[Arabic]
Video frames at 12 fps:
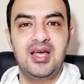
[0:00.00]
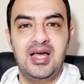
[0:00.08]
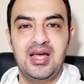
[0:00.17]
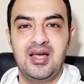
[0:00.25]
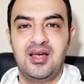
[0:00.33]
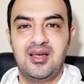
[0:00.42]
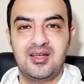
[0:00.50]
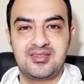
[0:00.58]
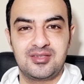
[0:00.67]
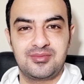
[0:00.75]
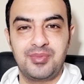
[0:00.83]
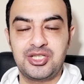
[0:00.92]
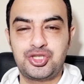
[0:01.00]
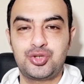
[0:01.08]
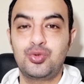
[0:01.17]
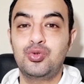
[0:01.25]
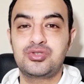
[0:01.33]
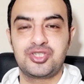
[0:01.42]
آه،
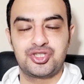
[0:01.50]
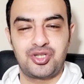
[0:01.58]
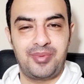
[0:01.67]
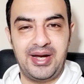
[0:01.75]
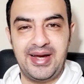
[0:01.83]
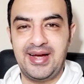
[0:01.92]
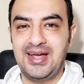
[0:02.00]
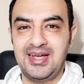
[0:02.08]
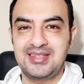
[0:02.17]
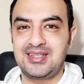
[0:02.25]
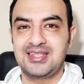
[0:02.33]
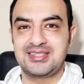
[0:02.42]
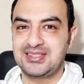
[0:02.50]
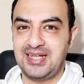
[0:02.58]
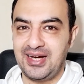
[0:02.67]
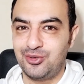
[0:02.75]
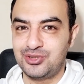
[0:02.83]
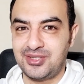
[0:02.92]
تتمشوا تشرب حاجه تأزز
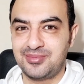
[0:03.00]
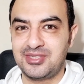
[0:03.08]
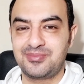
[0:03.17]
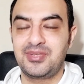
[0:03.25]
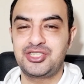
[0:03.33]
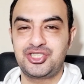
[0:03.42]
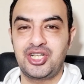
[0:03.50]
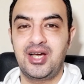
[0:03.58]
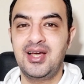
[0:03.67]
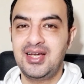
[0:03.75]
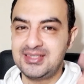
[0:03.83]
حاجه وانت بتتمشى